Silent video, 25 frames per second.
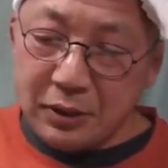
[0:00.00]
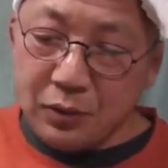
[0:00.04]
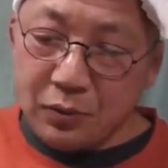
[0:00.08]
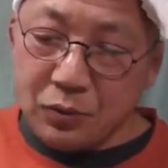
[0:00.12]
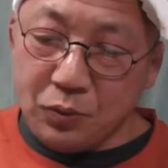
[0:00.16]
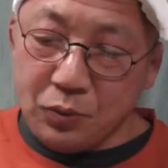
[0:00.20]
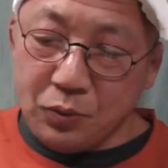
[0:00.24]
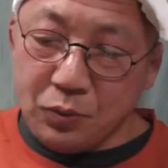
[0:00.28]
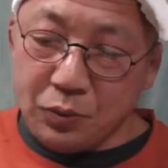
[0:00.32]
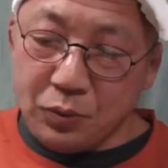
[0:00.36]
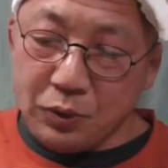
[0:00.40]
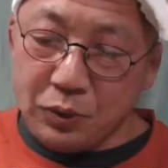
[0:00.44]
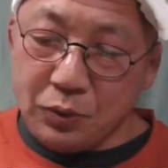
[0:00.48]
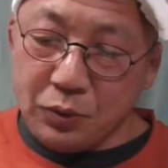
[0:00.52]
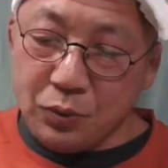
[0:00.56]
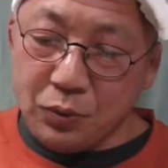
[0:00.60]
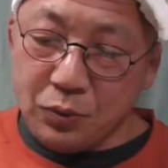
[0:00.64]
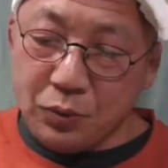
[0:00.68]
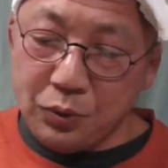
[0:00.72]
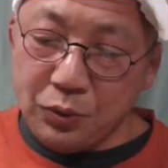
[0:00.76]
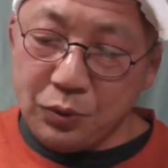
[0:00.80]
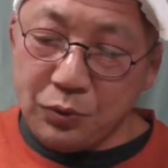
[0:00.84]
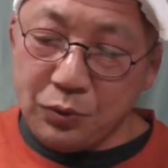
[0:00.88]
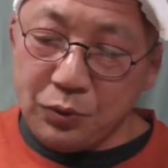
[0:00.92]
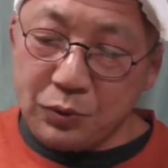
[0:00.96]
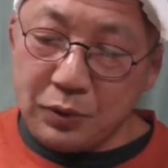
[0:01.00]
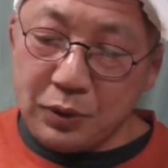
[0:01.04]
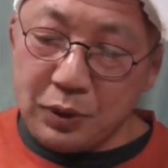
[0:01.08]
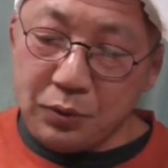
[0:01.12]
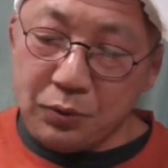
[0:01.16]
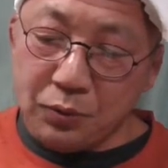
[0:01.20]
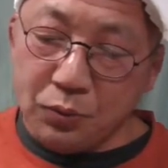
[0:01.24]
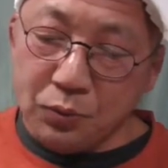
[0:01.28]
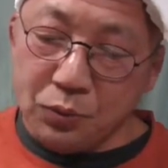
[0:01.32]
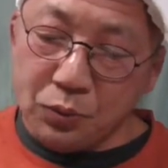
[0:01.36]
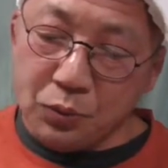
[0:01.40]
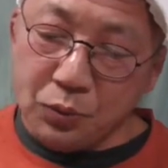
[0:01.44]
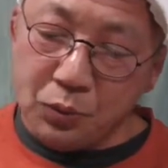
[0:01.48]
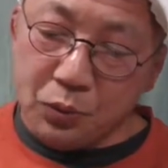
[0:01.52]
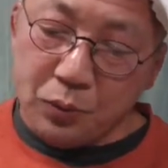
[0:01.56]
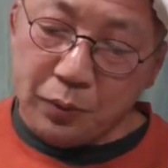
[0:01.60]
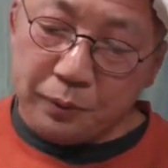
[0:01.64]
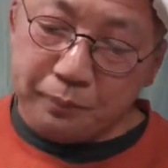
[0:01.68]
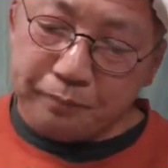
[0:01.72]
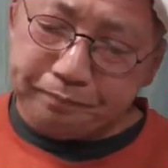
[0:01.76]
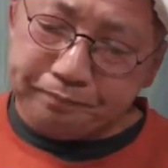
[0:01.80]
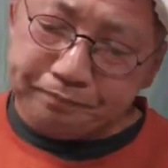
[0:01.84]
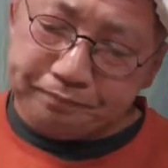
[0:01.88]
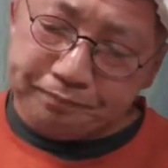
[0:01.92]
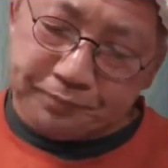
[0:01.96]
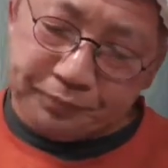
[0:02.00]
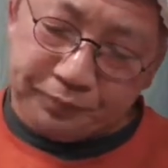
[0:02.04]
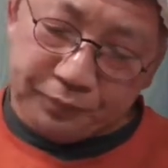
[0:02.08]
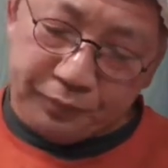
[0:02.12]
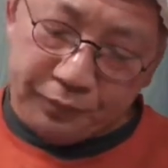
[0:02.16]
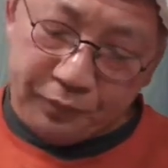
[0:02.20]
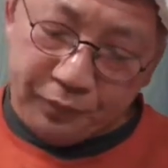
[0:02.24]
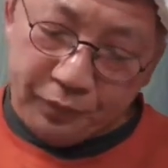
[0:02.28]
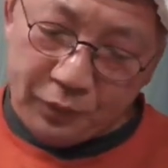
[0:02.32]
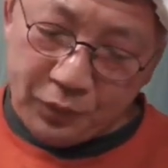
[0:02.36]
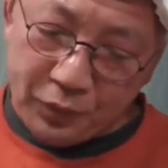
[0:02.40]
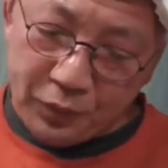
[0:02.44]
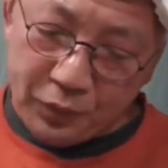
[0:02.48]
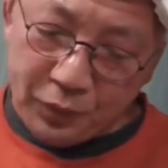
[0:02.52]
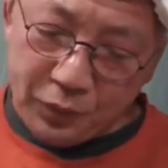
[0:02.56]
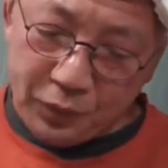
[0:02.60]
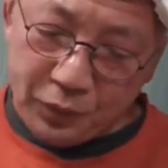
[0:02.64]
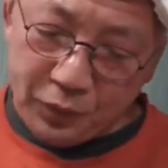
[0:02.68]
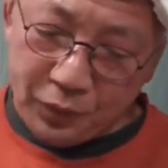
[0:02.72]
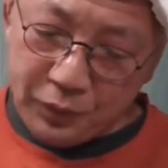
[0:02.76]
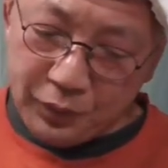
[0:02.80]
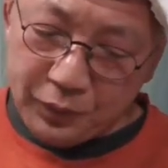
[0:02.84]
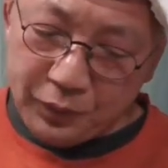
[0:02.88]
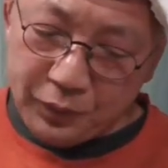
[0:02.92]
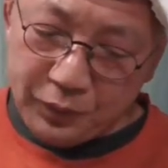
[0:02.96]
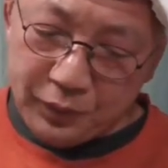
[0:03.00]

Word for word: この醤油と砂糖とうんこの